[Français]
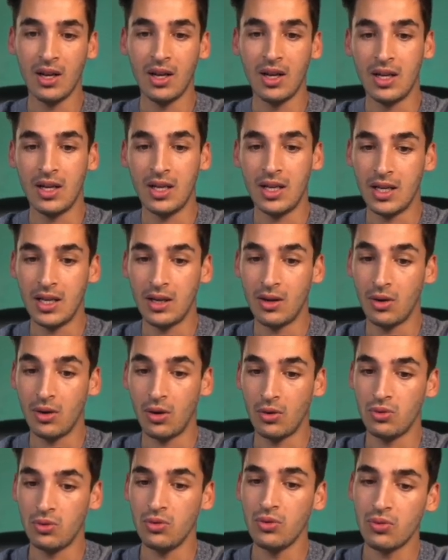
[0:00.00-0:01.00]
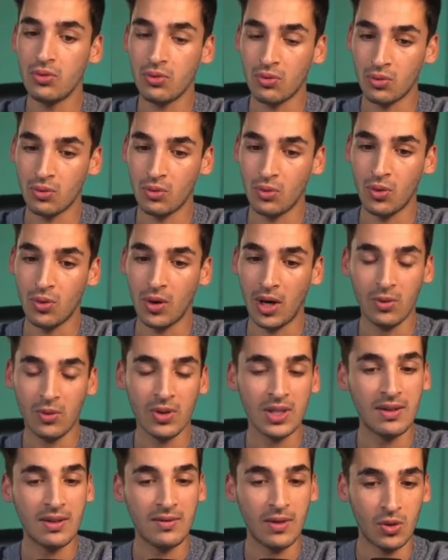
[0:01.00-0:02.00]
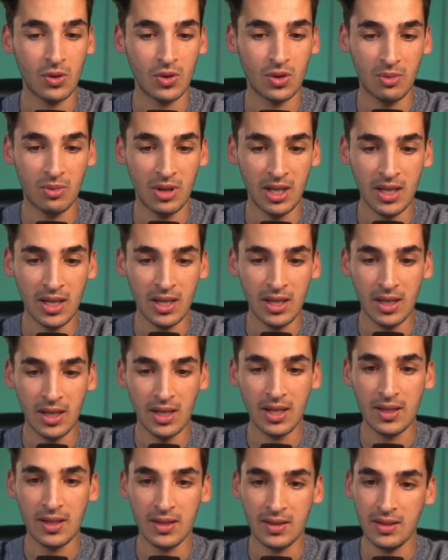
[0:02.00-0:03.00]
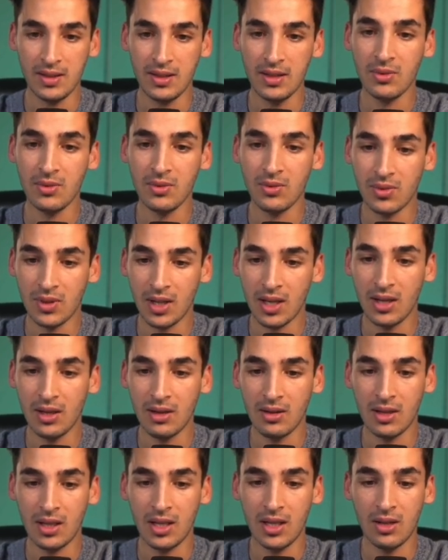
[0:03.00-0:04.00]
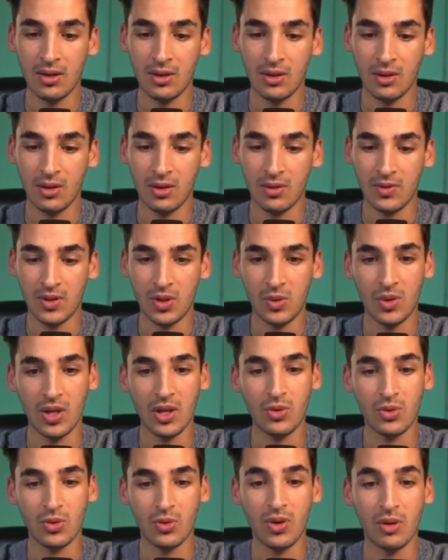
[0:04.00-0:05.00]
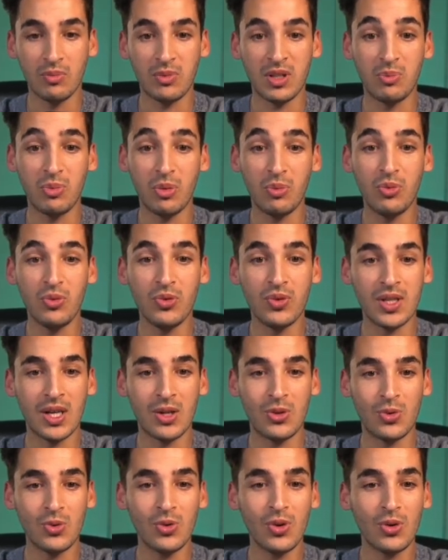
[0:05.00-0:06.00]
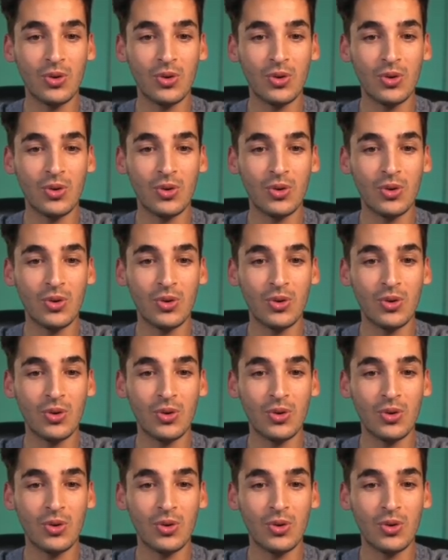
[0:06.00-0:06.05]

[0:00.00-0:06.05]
les euh, rendus, donc de à quoi ça va ressembler. Et ici, on a les euh, visuels, du coup, un petit peu plus à jour